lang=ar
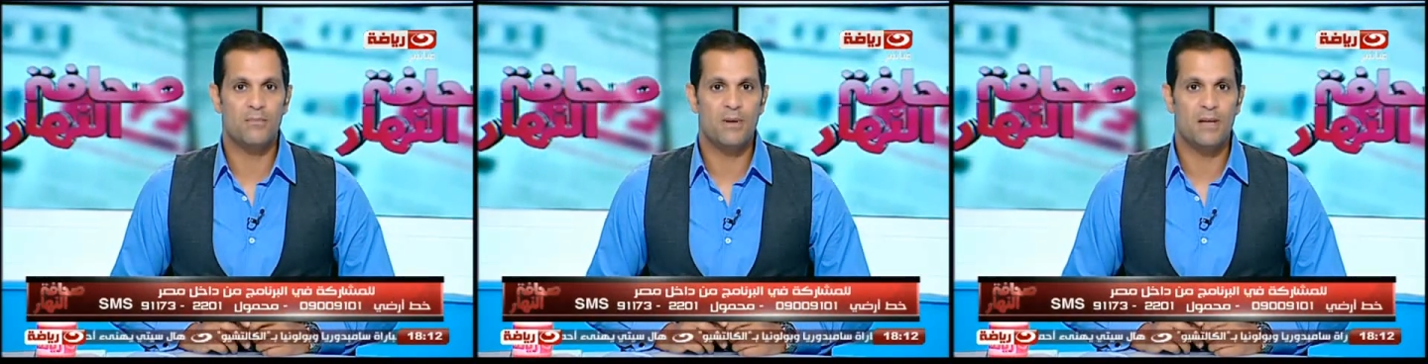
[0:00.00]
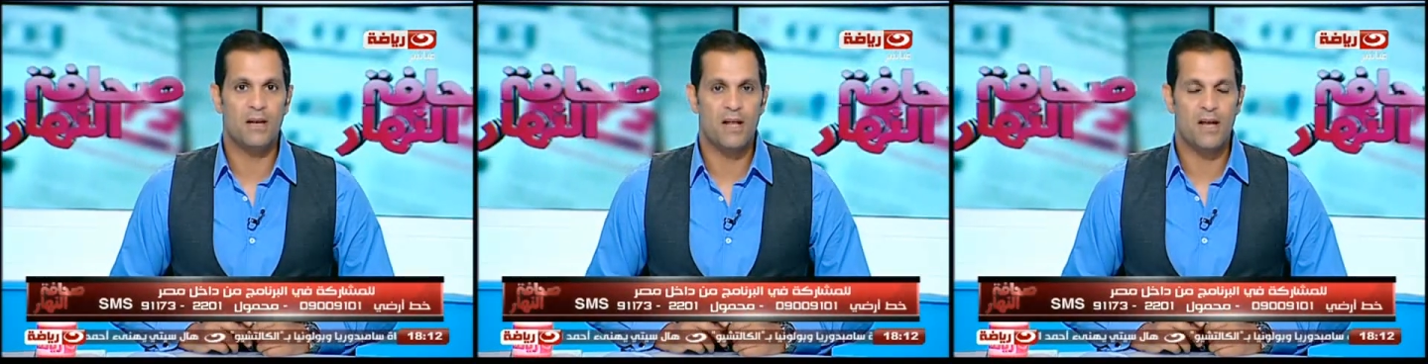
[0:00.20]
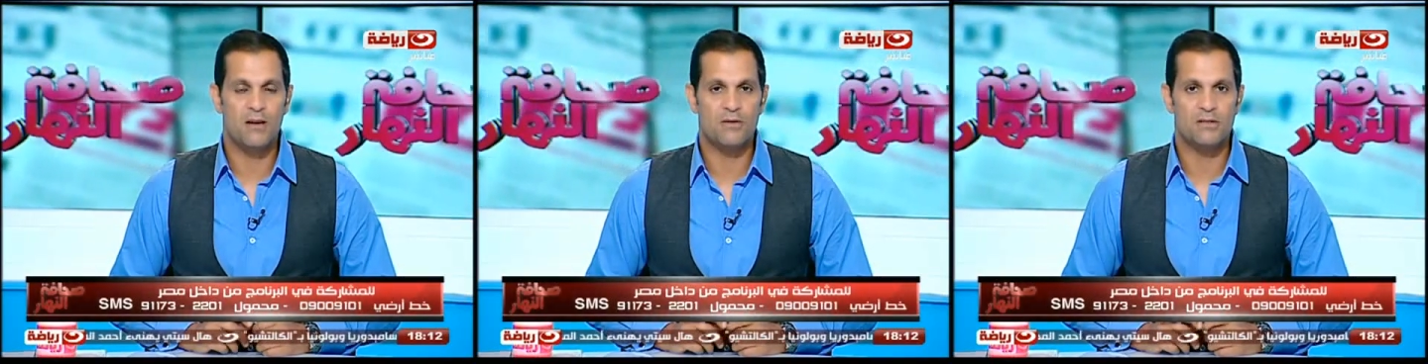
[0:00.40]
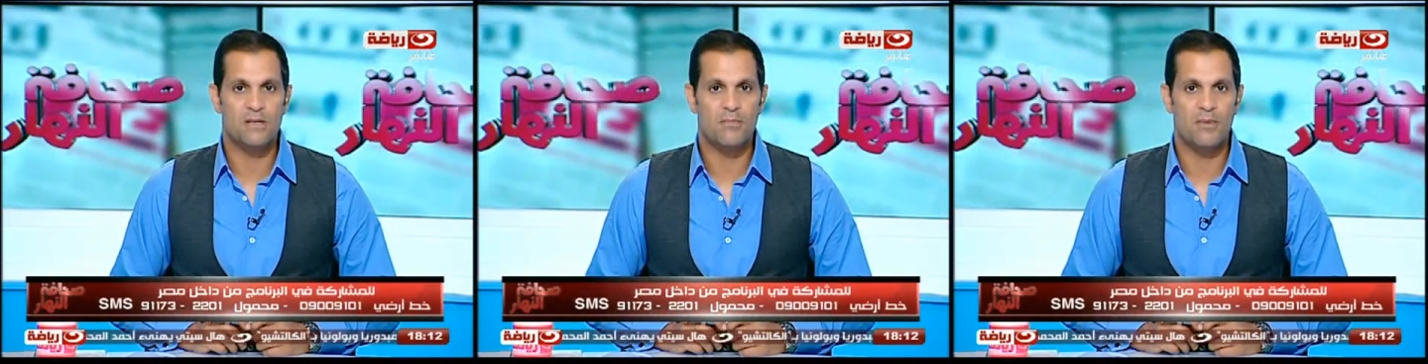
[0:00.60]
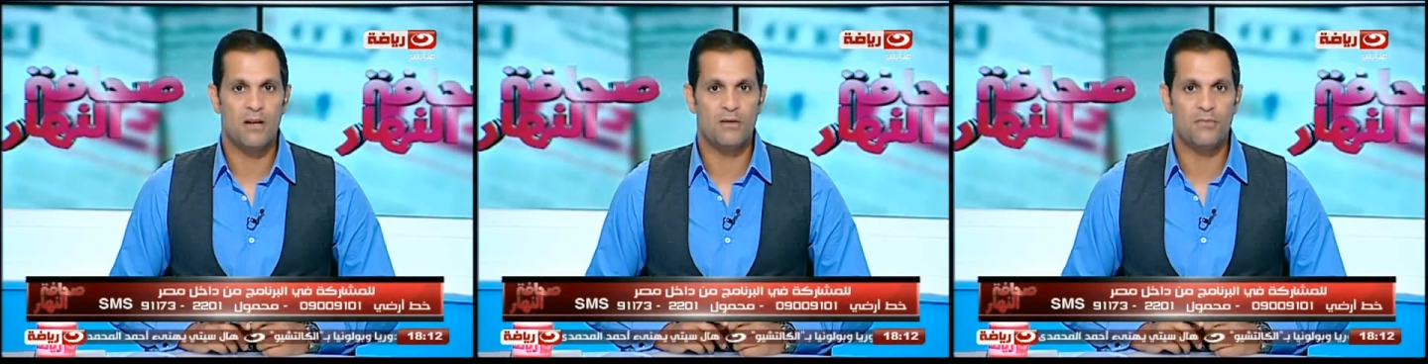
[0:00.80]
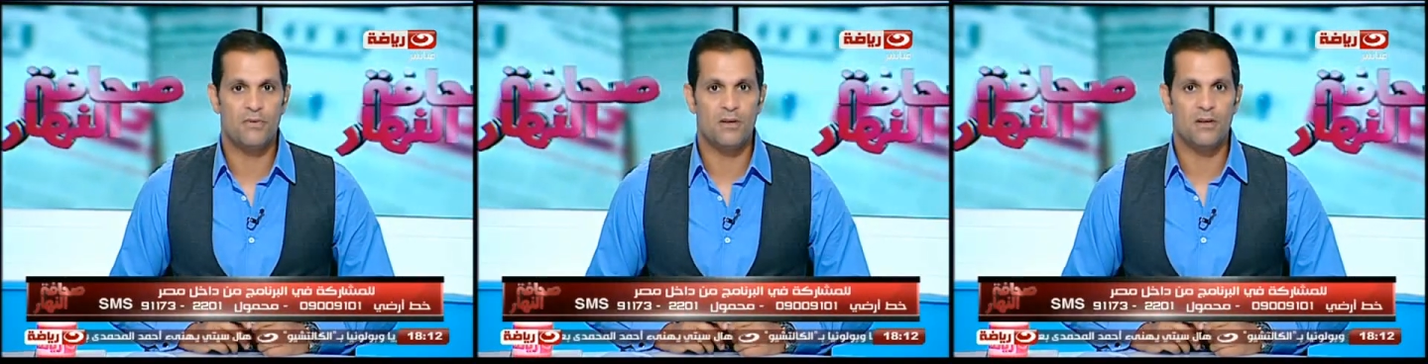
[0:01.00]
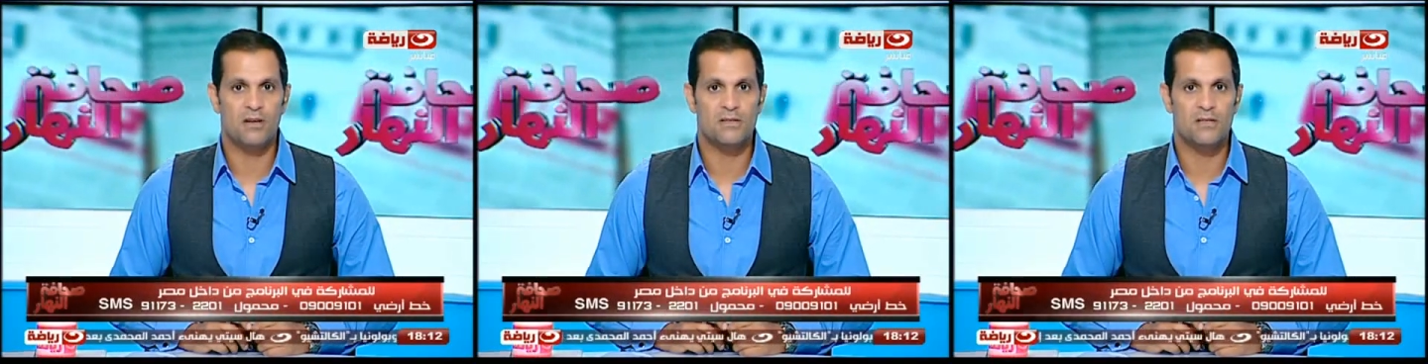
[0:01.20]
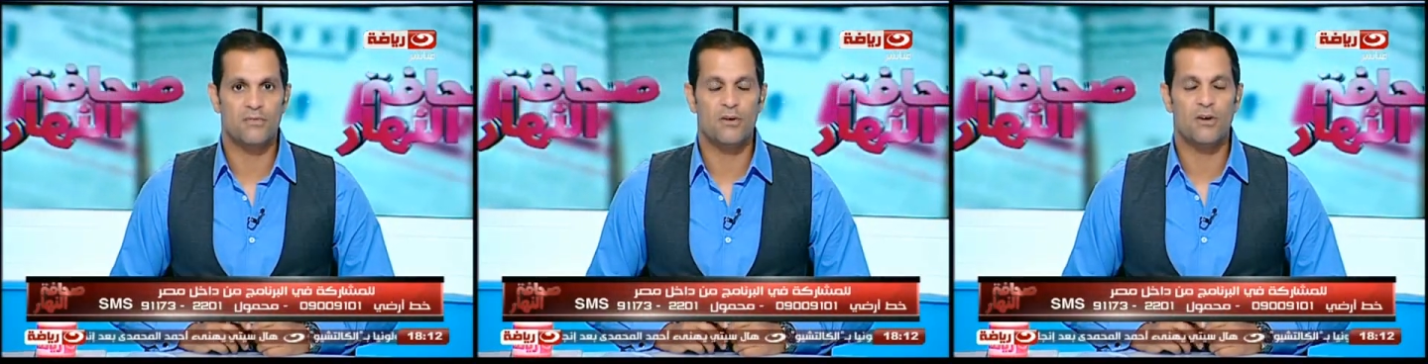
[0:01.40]
بين الاهلي والزمالك في
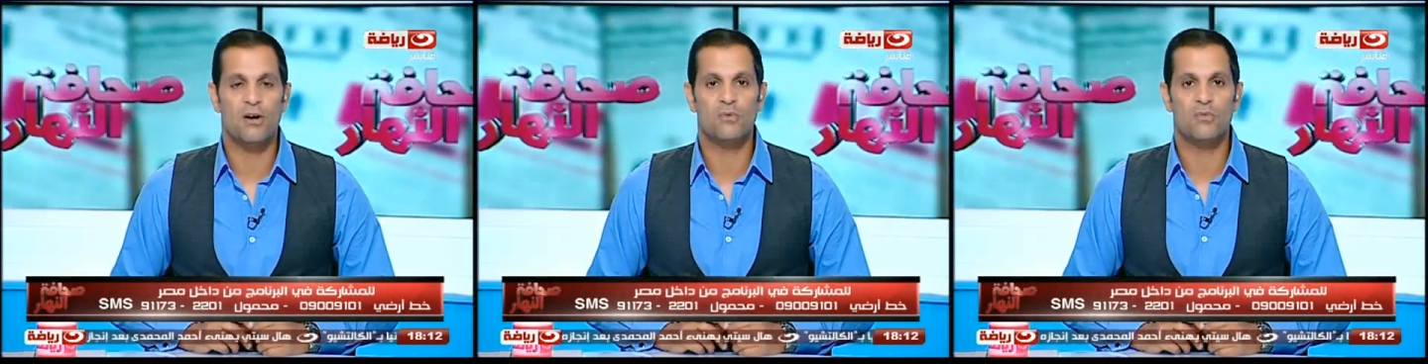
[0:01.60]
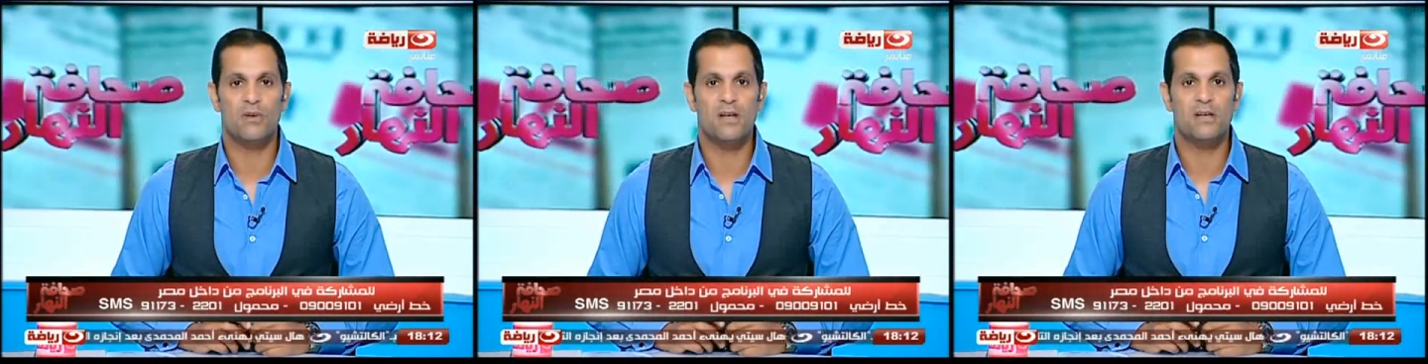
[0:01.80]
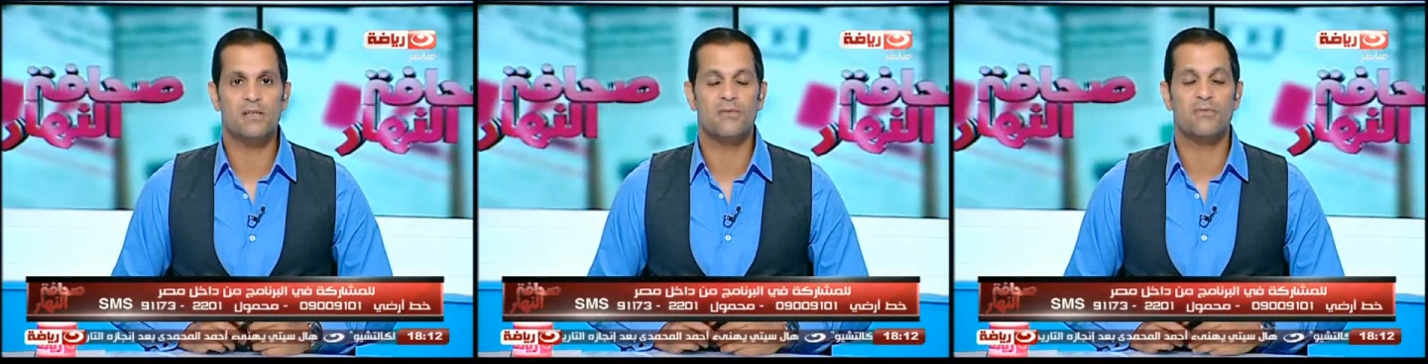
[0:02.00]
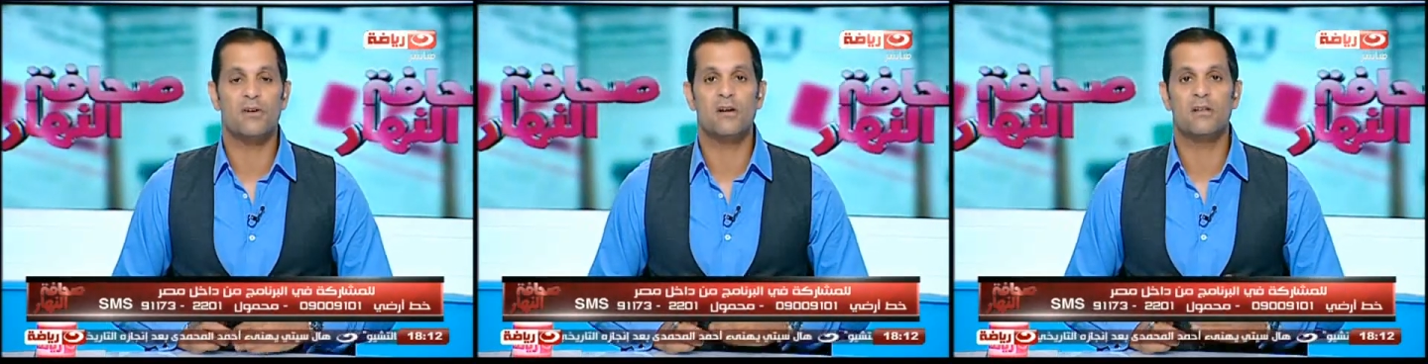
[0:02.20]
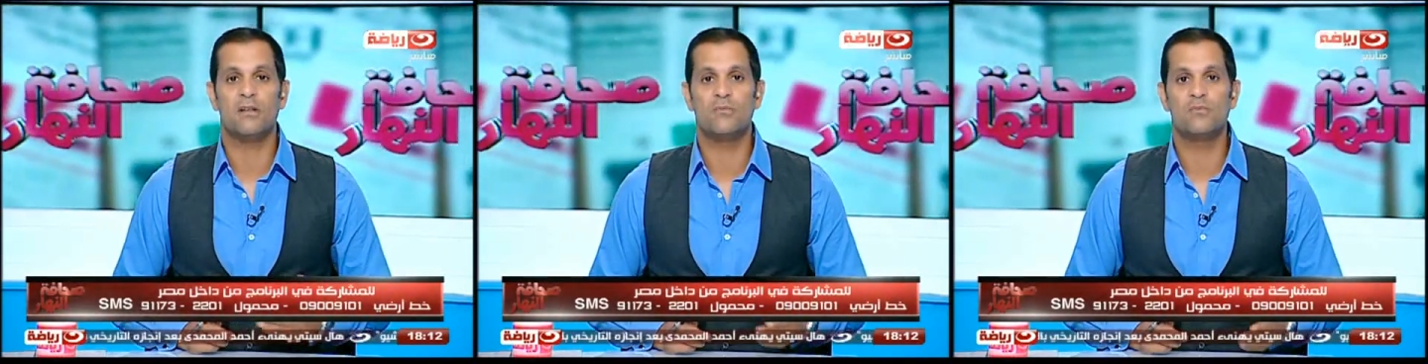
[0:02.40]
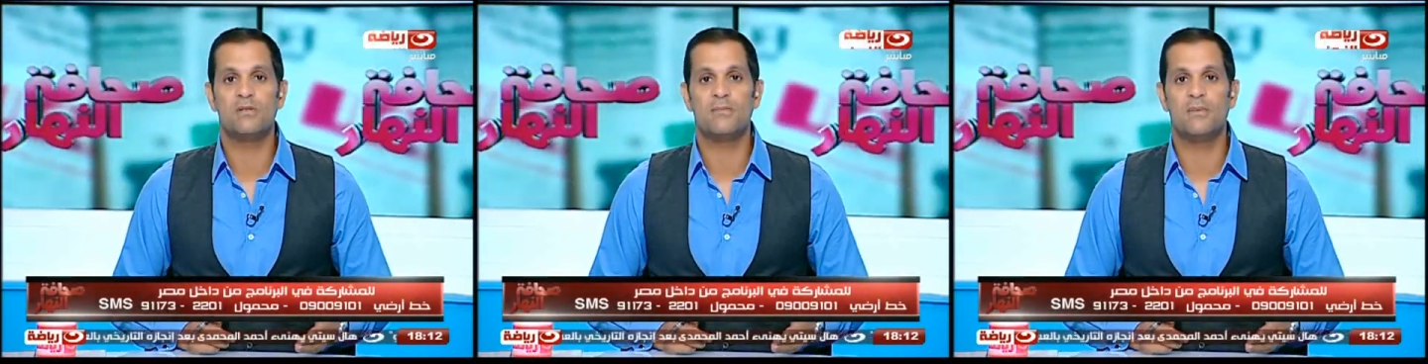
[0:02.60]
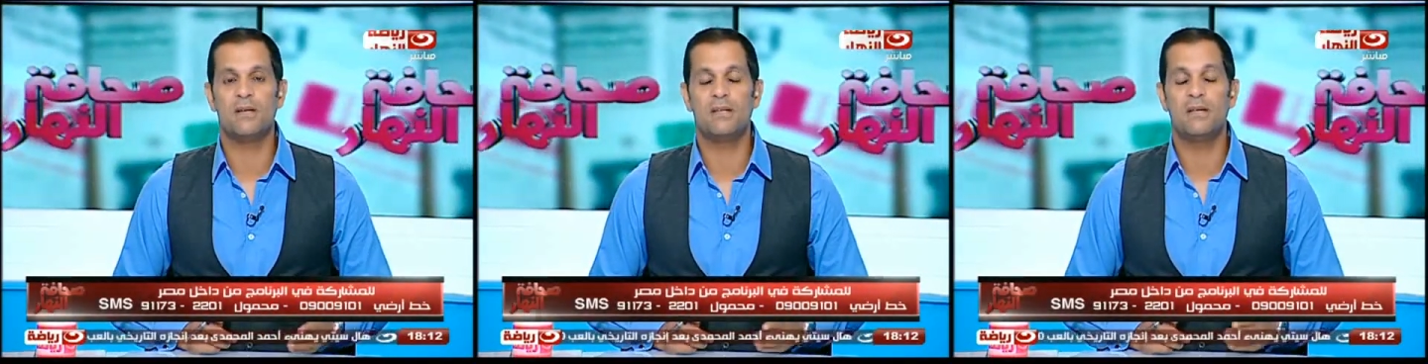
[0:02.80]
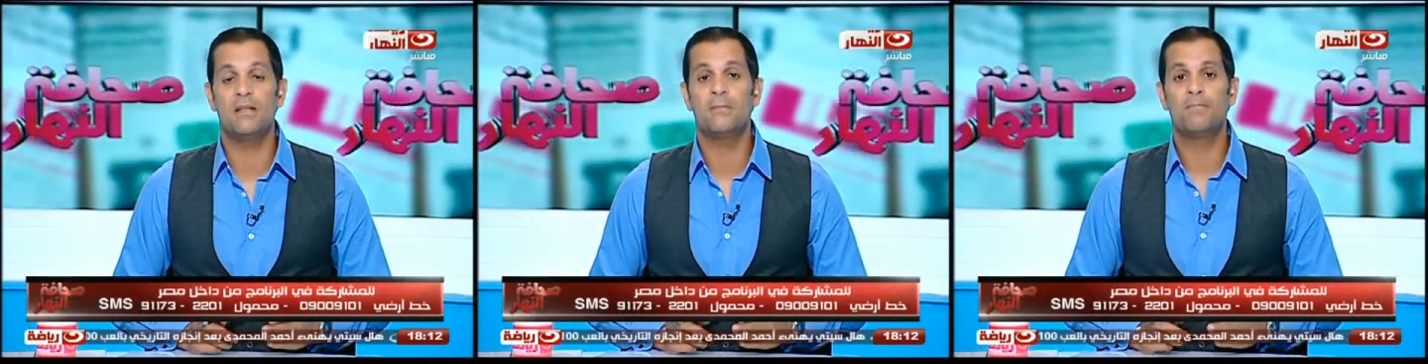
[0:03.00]
الصفقات وانهاء الصفقات للموسم
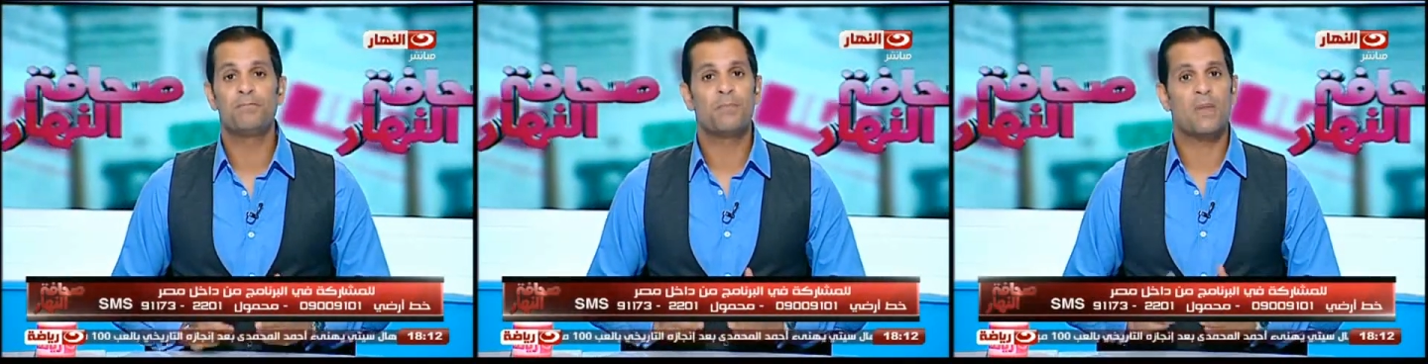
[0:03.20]
الجديد